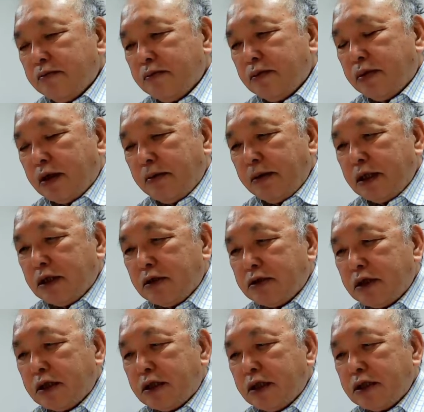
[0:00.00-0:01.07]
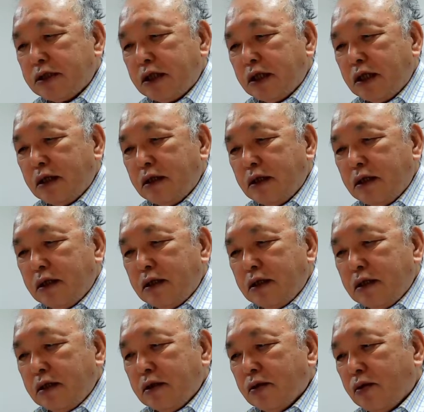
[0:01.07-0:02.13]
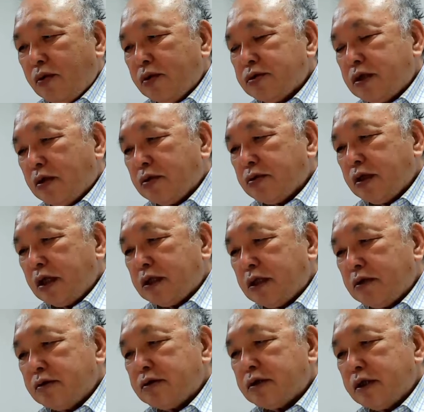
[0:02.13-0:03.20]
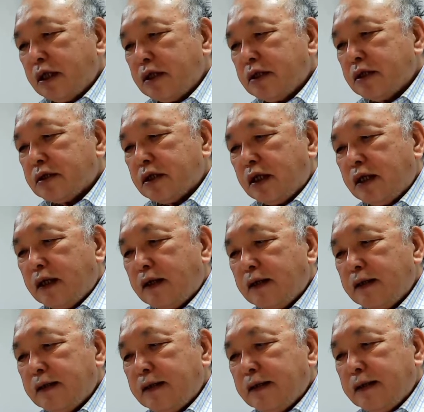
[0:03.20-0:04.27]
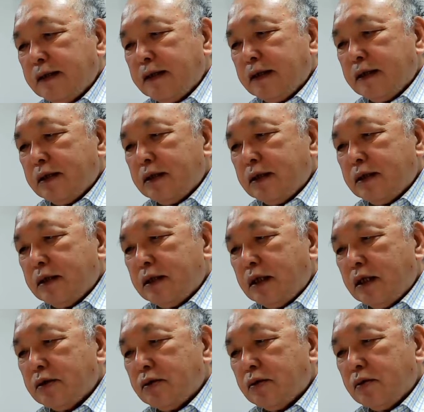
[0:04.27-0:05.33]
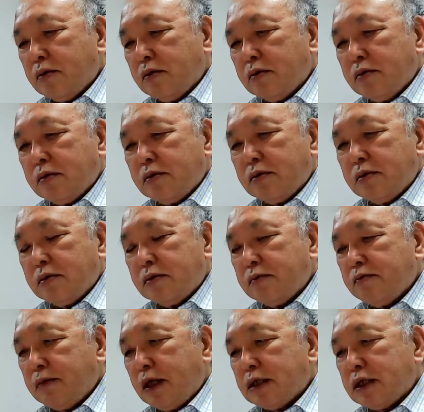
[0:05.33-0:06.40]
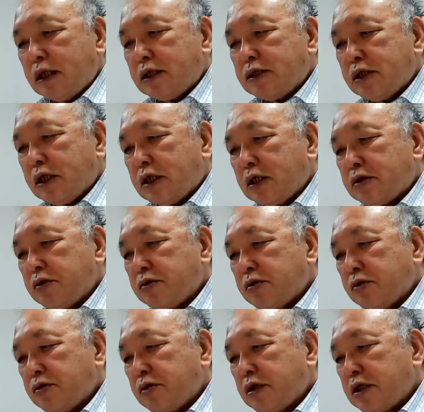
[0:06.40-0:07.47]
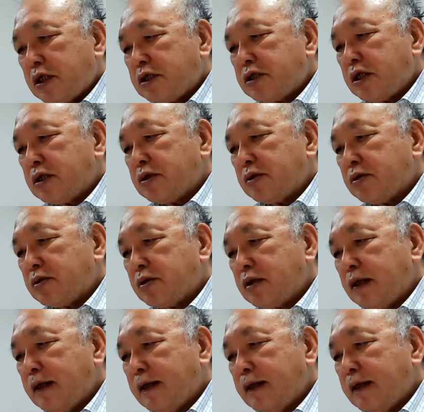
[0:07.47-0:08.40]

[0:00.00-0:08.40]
パラメータを設定してこうしたことをやってるんですねですからあの、まあ、新しい形の創造的な姿勢ということで